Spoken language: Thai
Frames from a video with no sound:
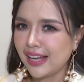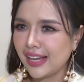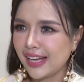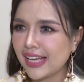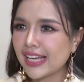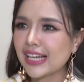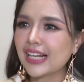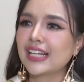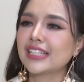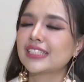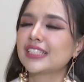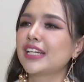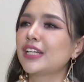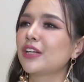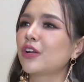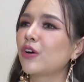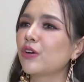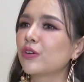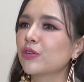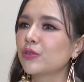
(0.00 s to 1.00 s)
ให้กำลังใจ
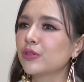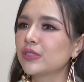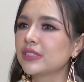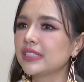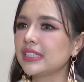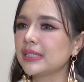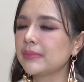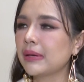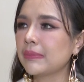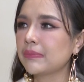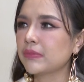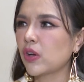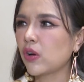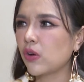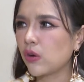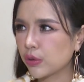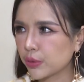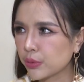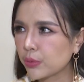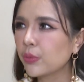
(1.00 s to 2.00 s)
น้องคนที่แบบ
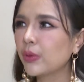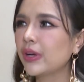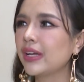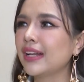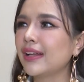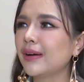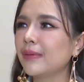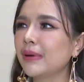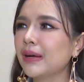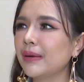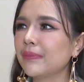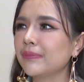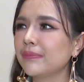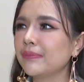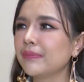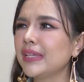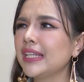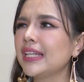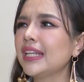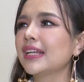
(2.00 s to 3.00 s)
ท้องด้วยแล้วแบบ
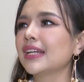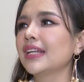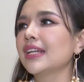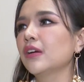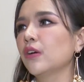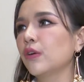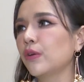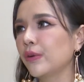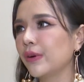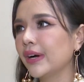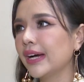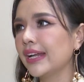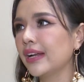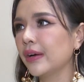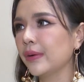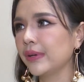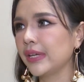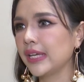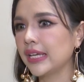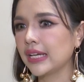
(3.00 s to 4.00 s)
มีเด็กในท้อง อ่ะ
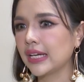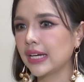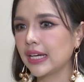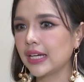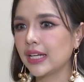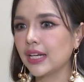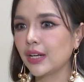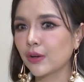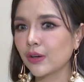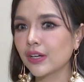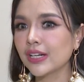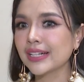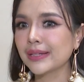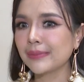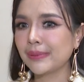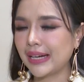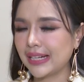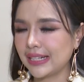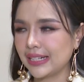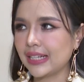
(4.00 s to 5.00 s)
เราเองอ่ะเราก็เคย
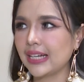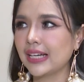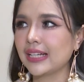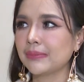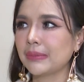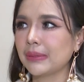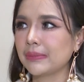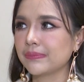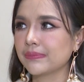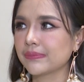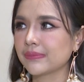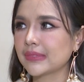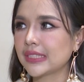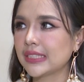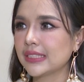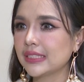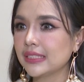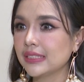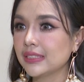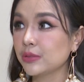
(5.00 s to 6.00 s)
ผ่านการแบบ
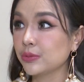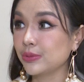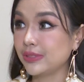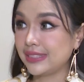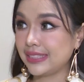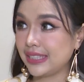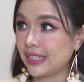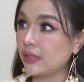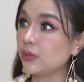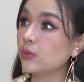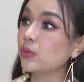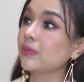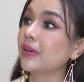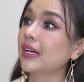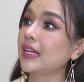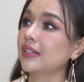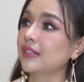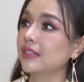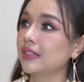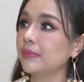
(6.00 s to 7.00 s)
สูญเสียลูก
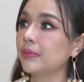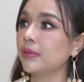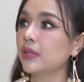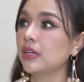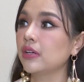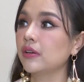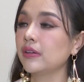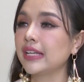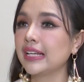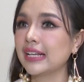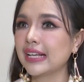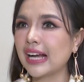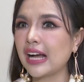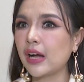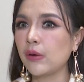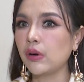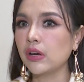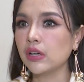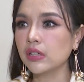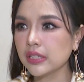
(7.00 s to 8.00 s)
มาเนาะ พอเราเห็น
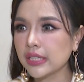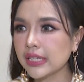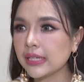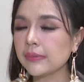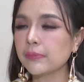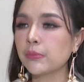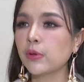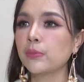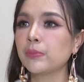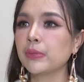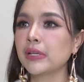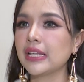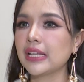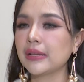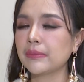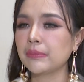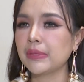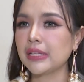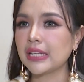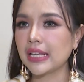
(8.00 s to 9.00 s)
ข่าวว่าเฮ้ยพอเป็นเด็
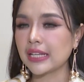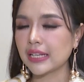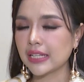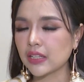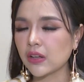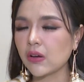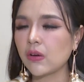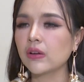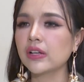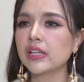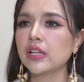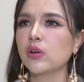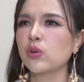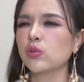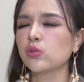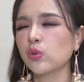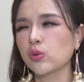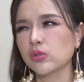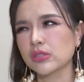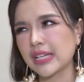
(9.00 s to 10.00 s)
กมีเด็กในท้องอะไรเรา
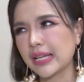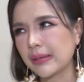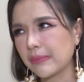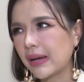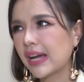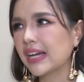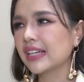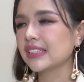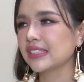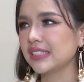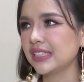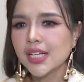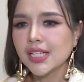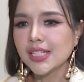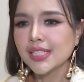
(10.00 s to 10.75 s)
ก็ตกใจมากจริงง